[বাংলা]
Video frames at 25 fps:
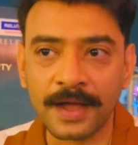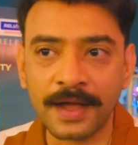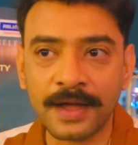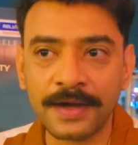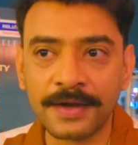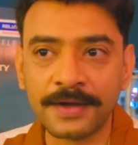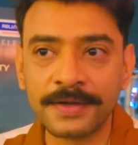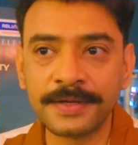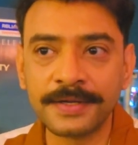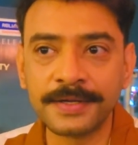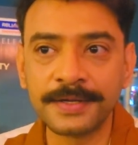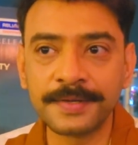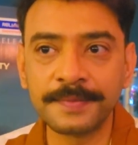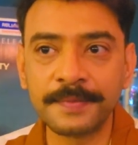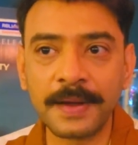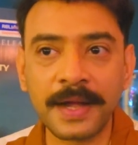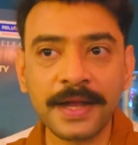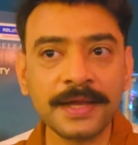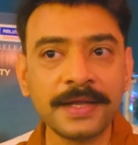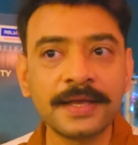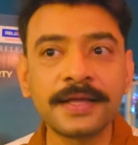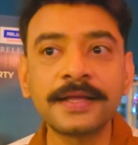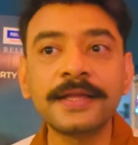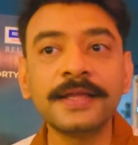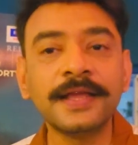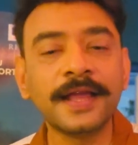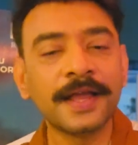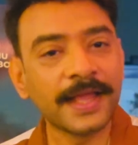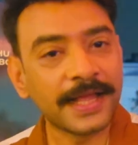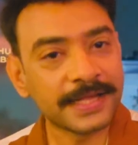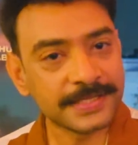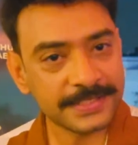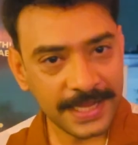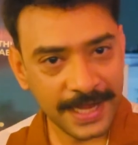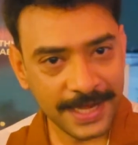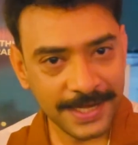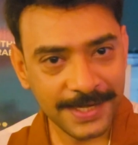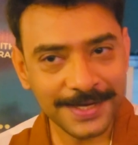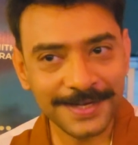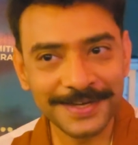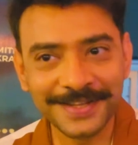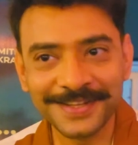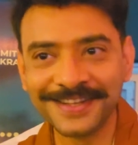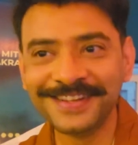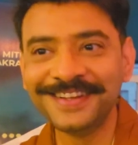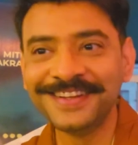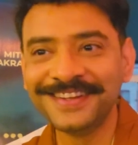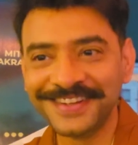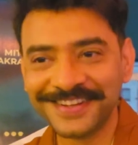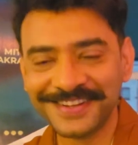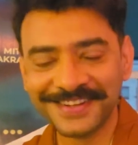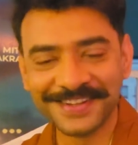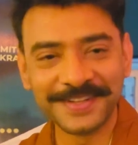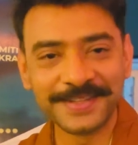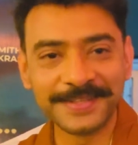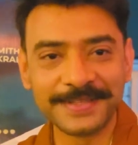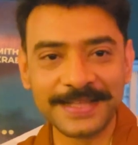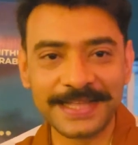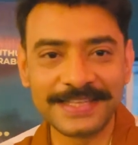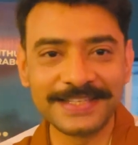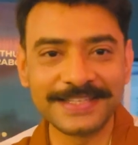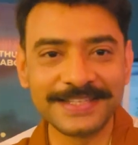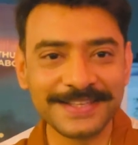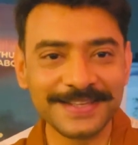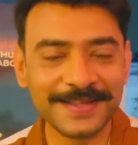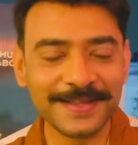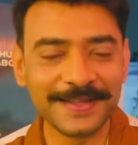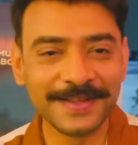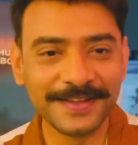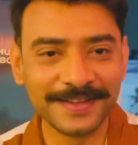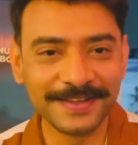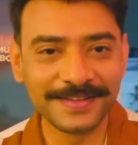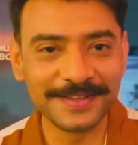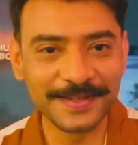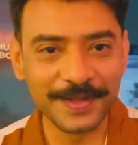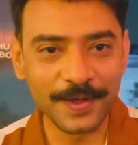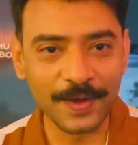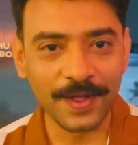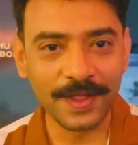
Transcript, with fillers: আর বাকিটা কি এক্সাইটেড দেখছি কী